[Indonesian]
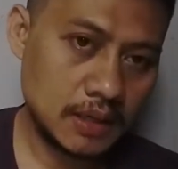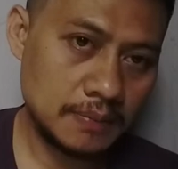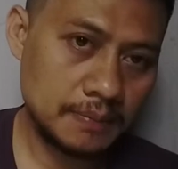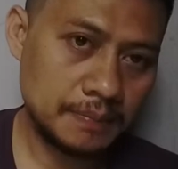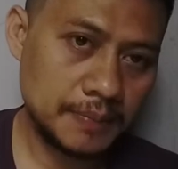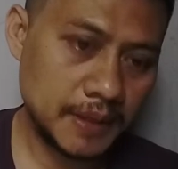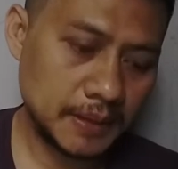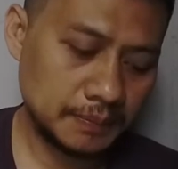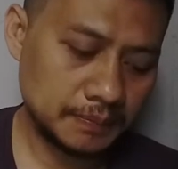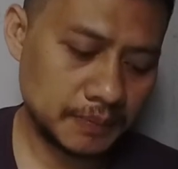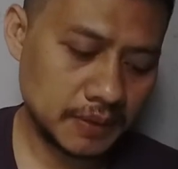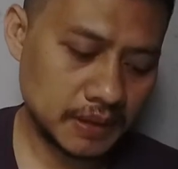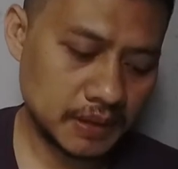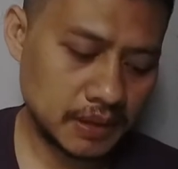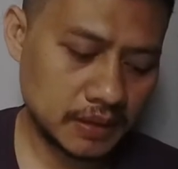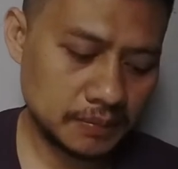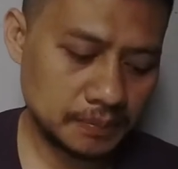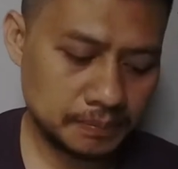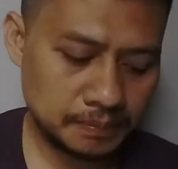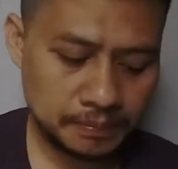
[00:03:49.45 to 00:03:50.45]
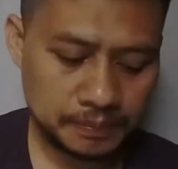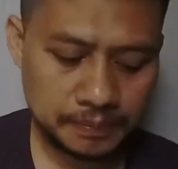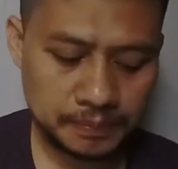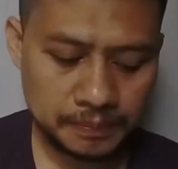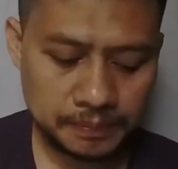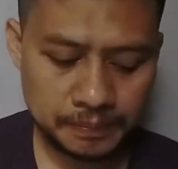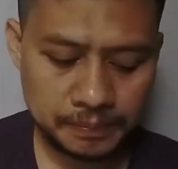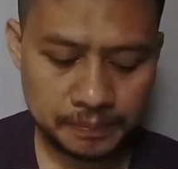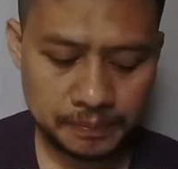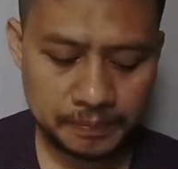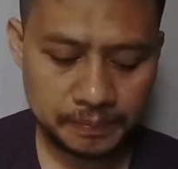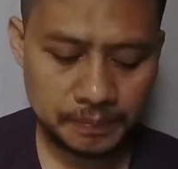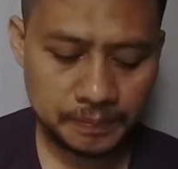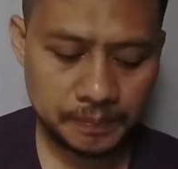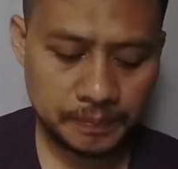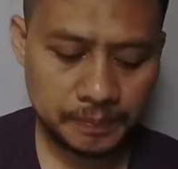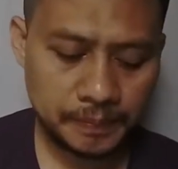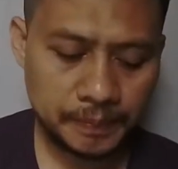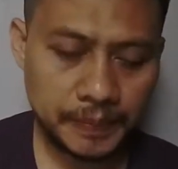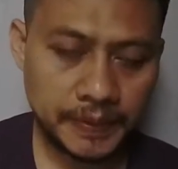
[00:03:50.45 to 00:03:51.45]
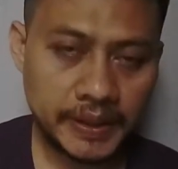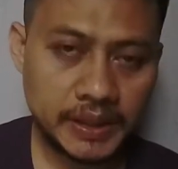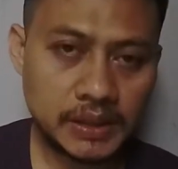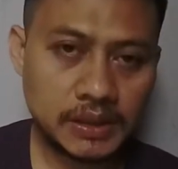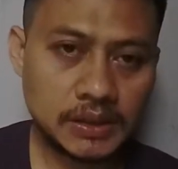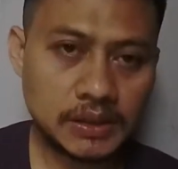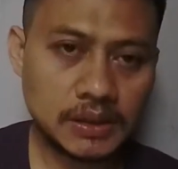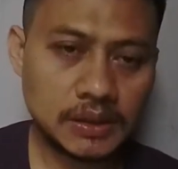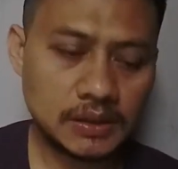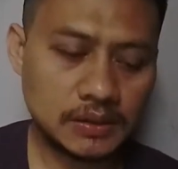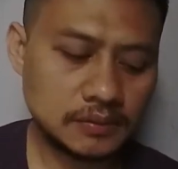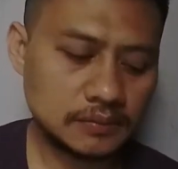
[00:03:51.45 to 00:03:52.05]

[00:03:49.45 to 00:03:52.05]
keempat pakai peeling ya.